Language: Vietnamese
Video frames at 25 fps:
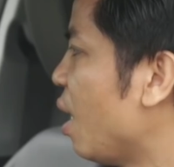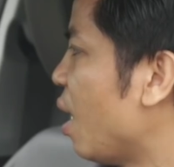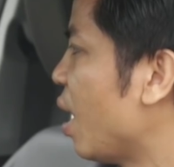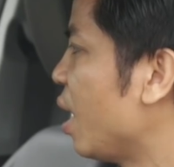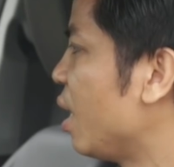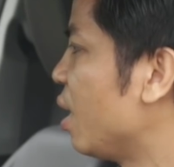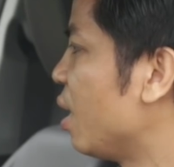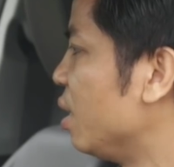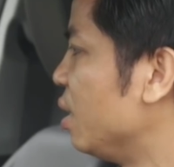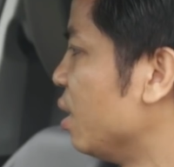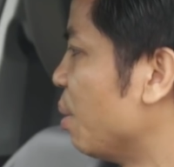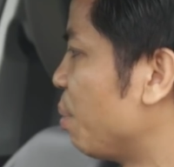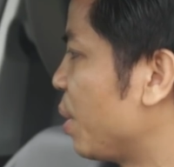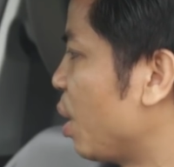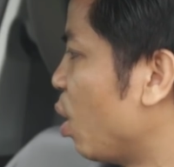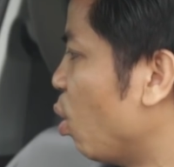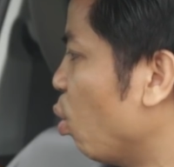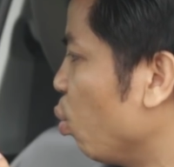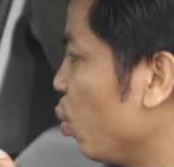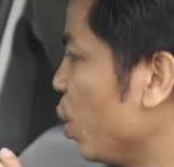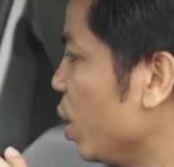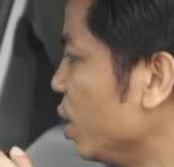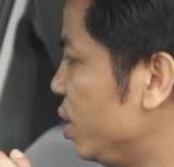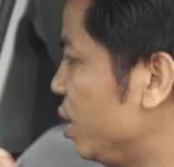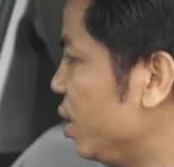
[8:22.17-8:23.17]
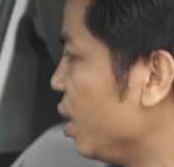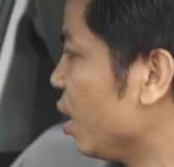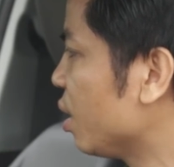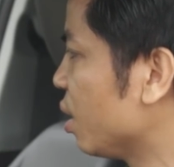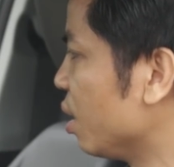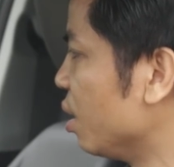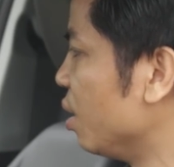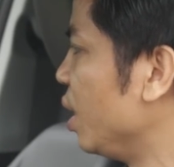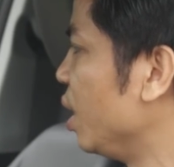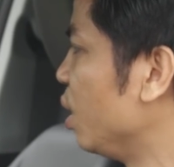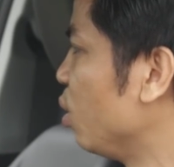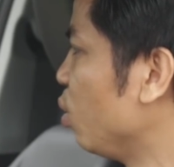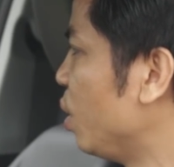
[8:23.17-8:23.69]
hay là nhập khẩu nguyên chiếc
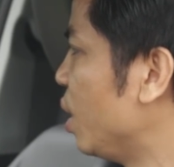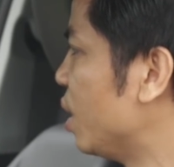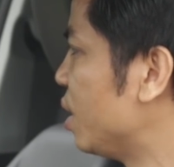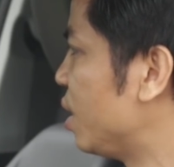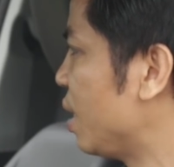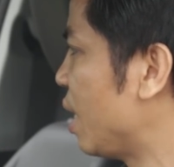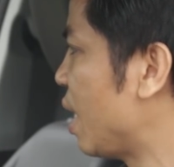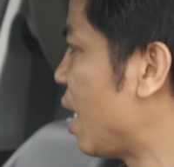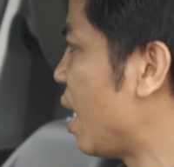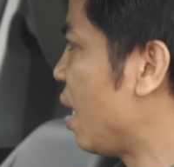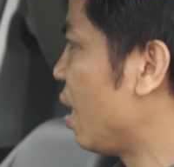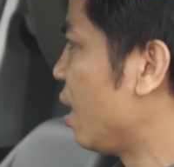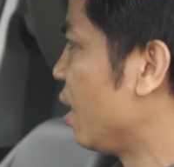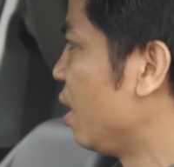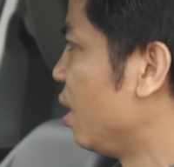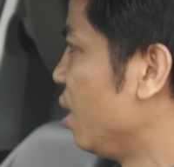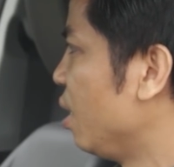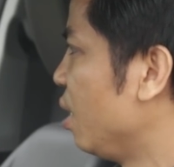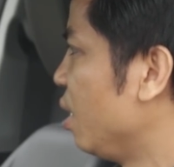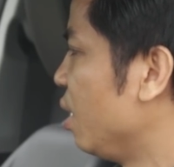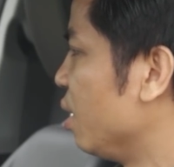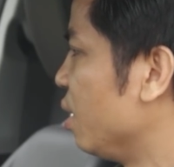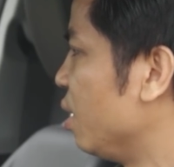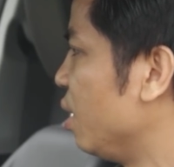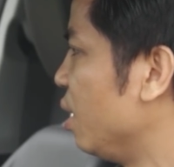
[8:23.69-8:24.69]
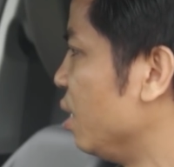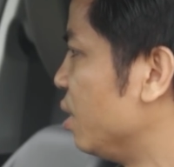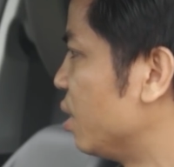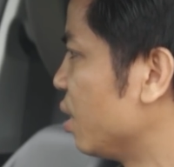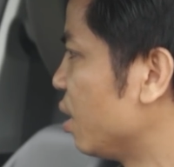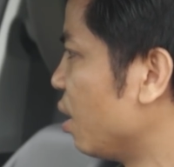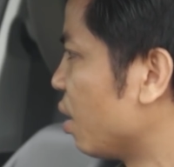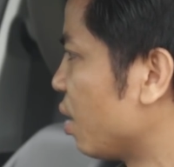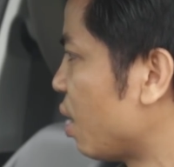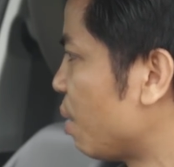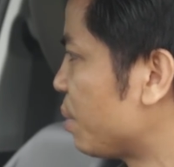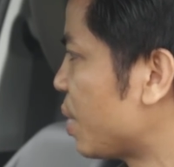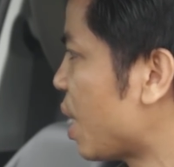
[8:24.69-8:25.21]
từ Indonesia thì chất
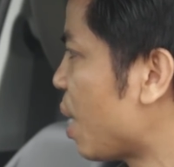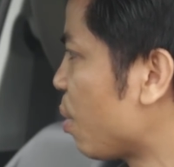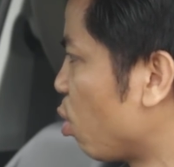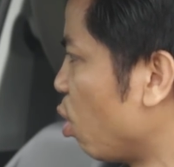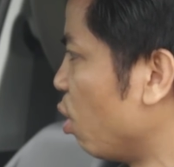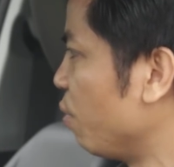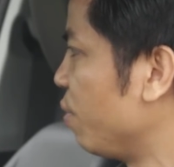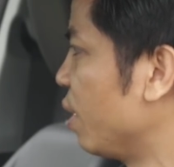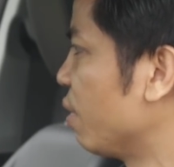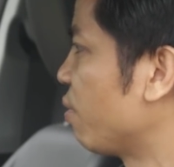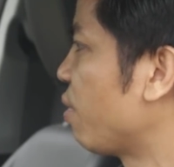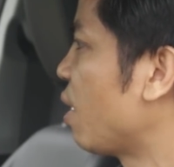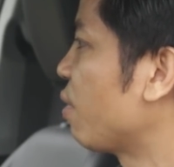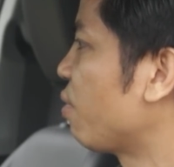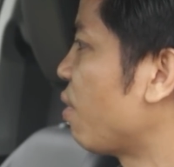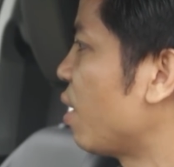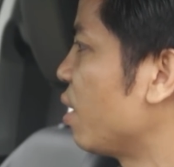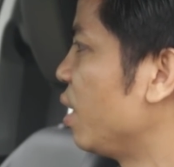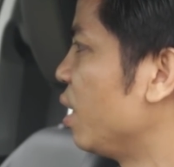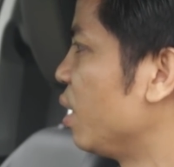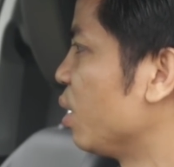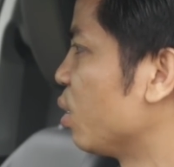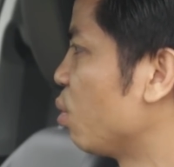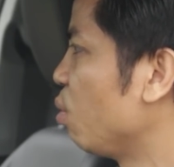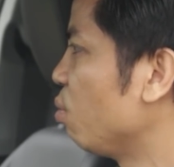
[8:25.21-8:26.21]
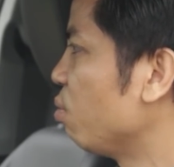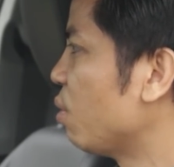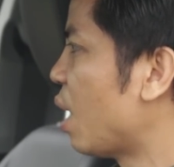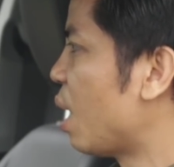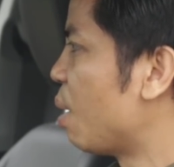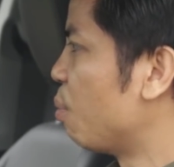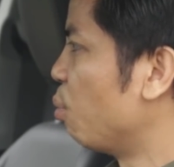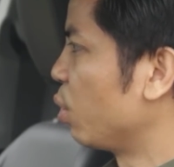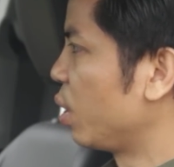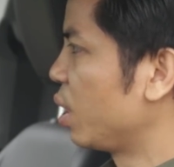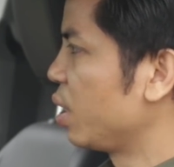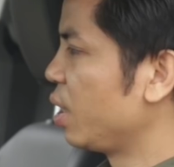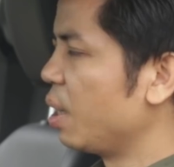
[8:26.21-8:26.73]
lượng lắp ráp của VinFast Fadil cũng
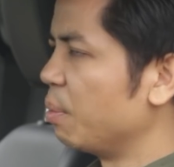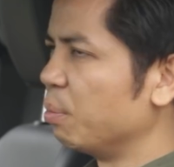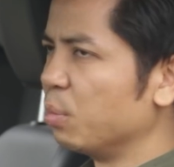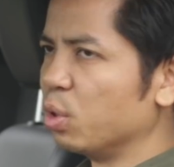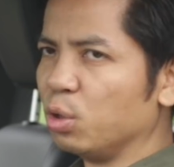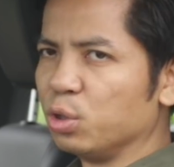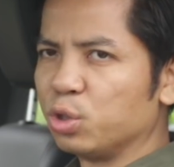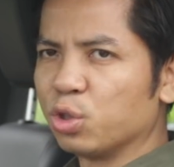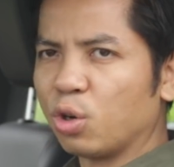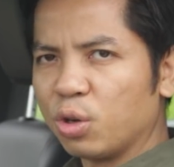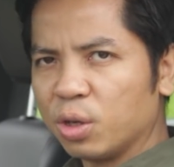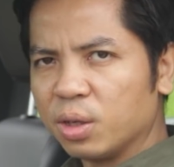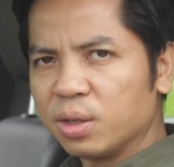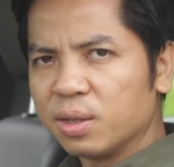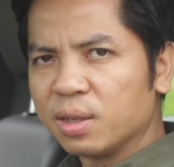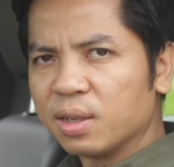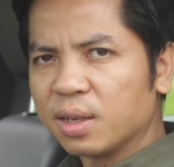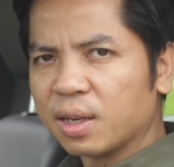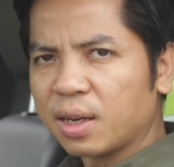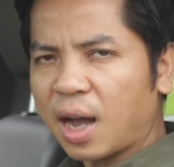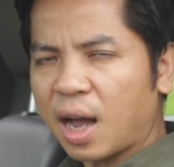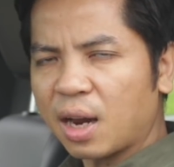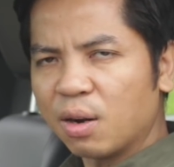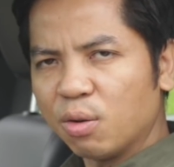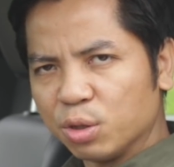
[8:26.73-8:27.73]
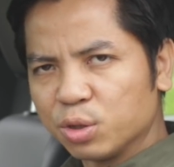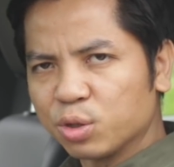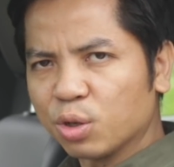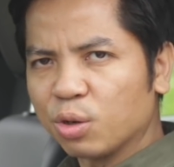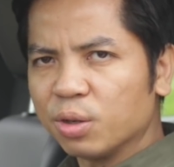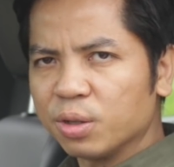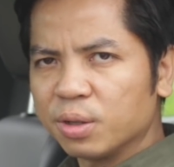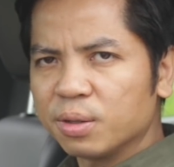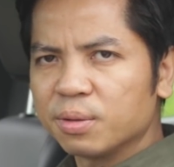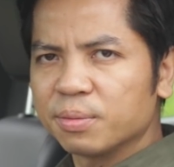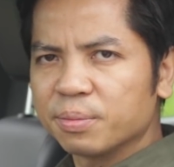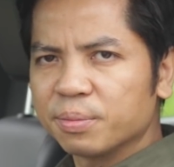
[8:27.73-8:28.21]
là một cái điểm nổi trội, khá nổi trội.